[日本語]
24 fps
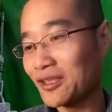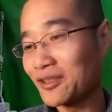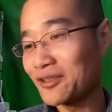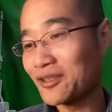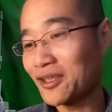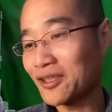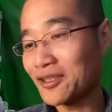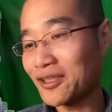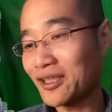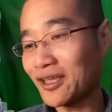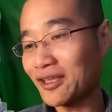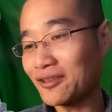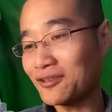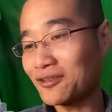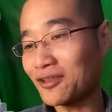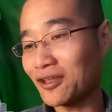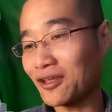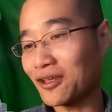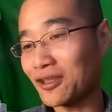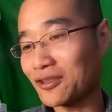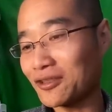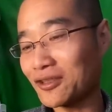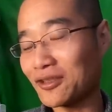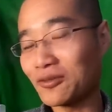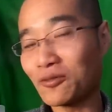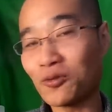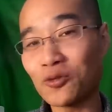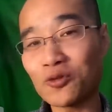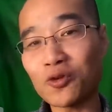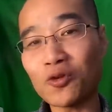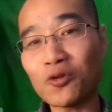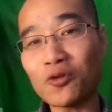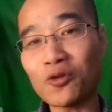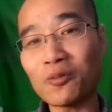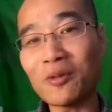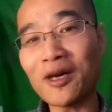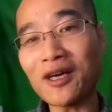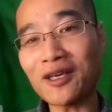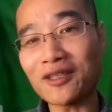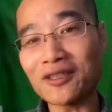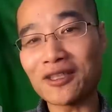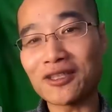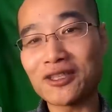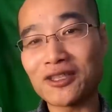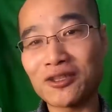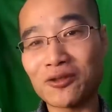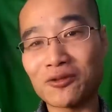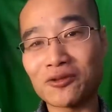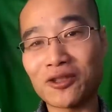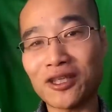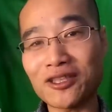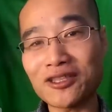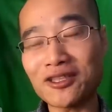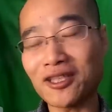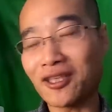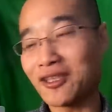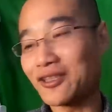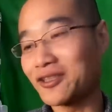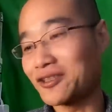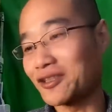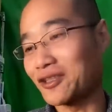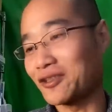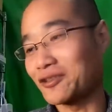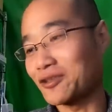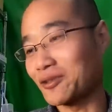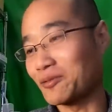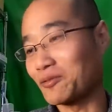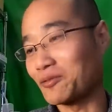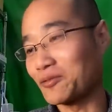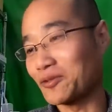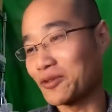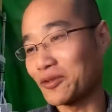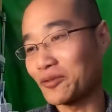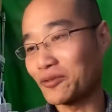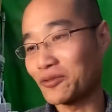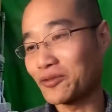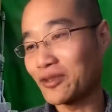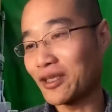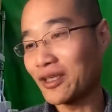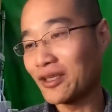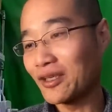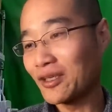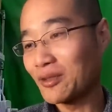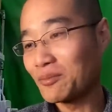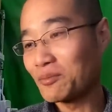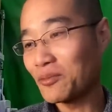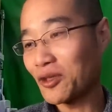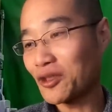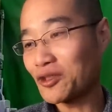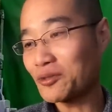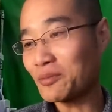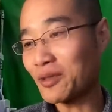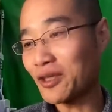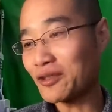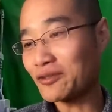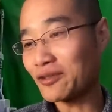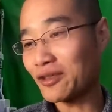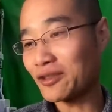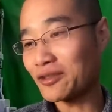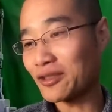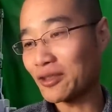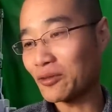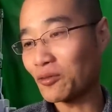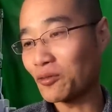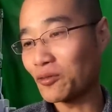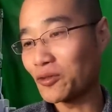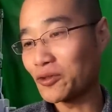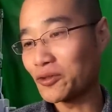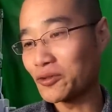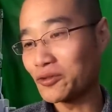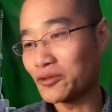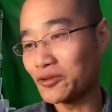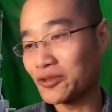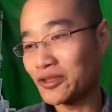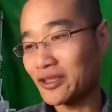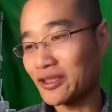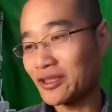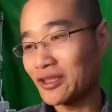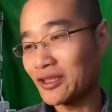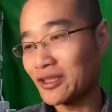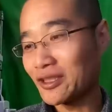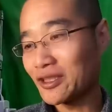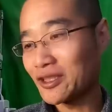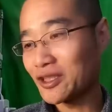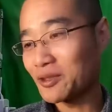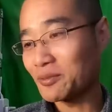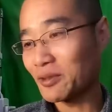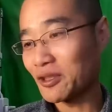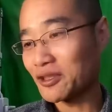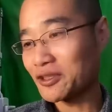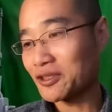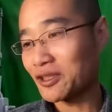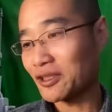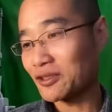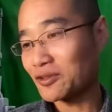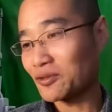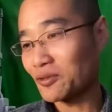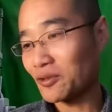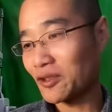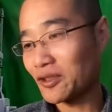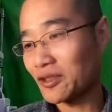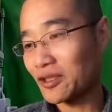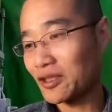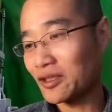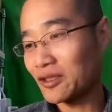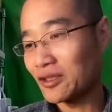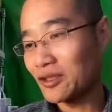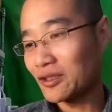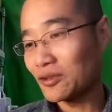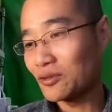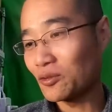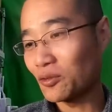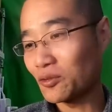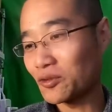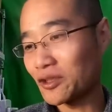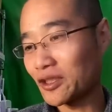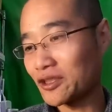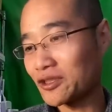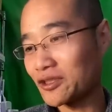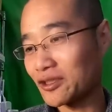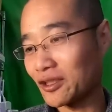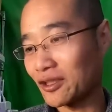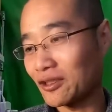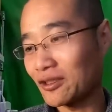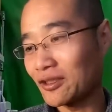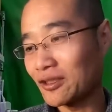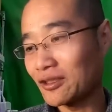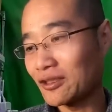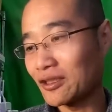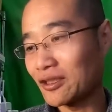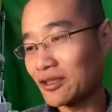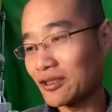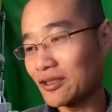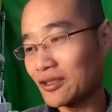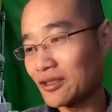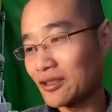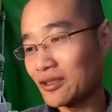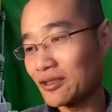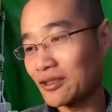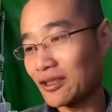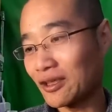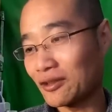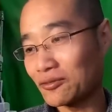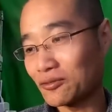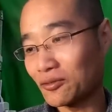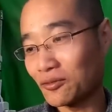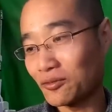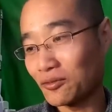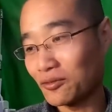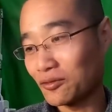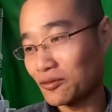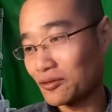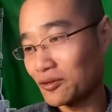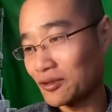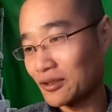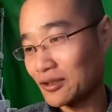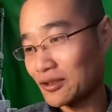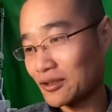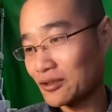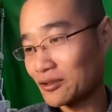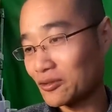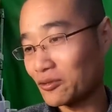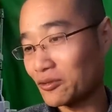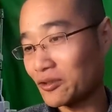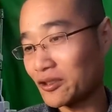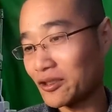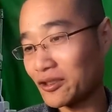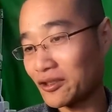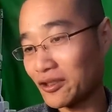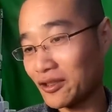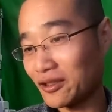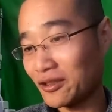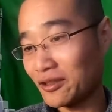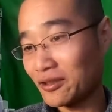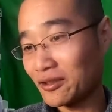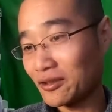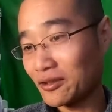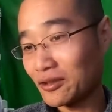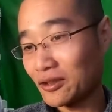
何があったかって事細かな資料を出したらいいんじゃないですか、僕に。こんな〇〇があって、こういう風にしました。それで、どうでした。で、それでね、